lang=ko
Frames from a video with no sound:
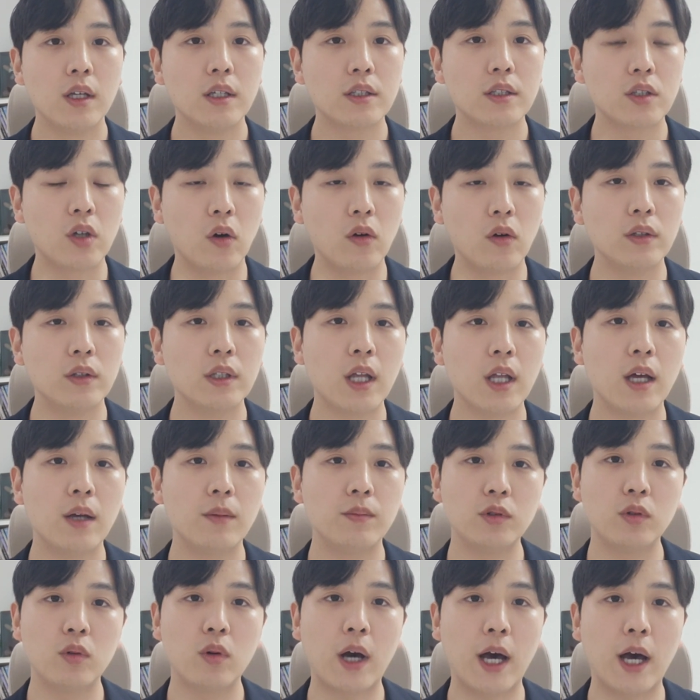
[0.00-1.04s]

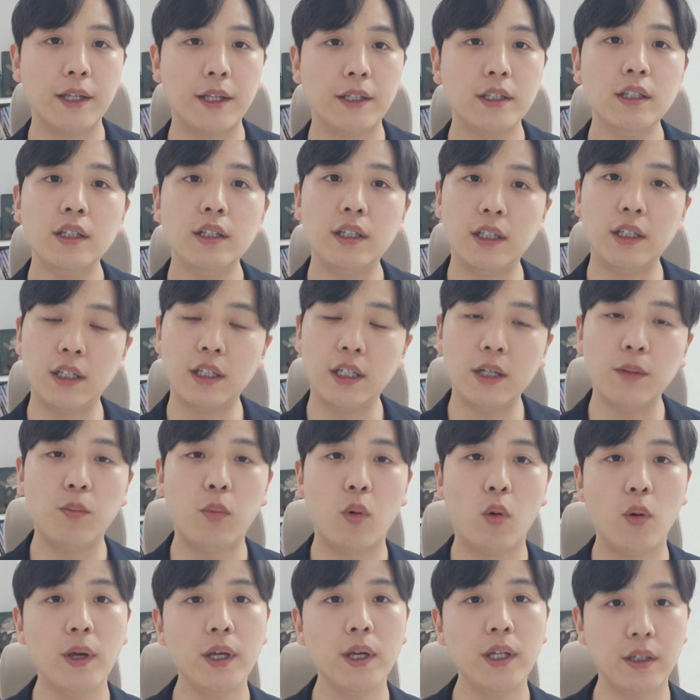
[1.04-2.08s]
정답으로 가는 길이
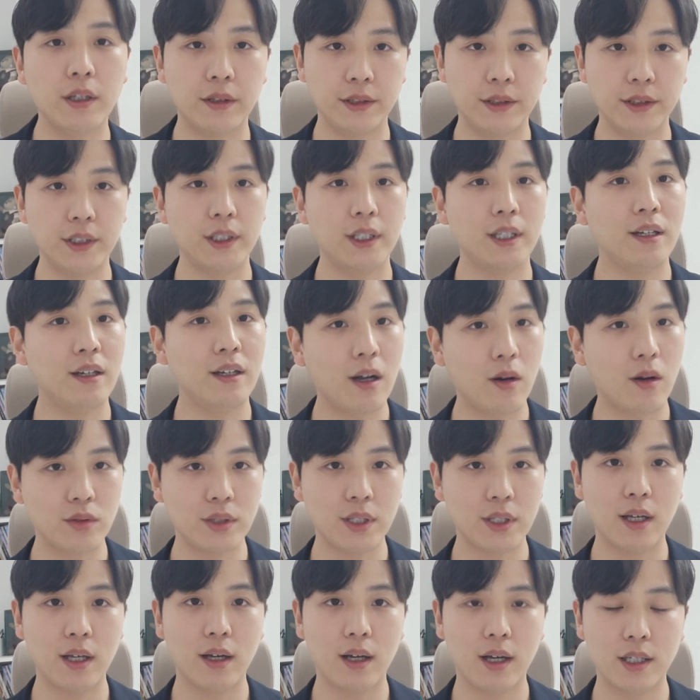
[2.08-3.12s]
보이는 스킬이라고
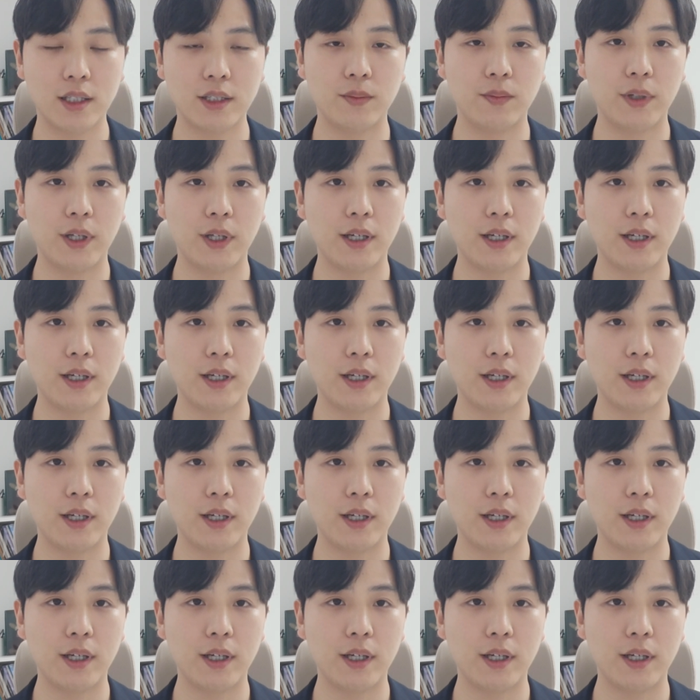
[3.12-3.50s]
생각하시면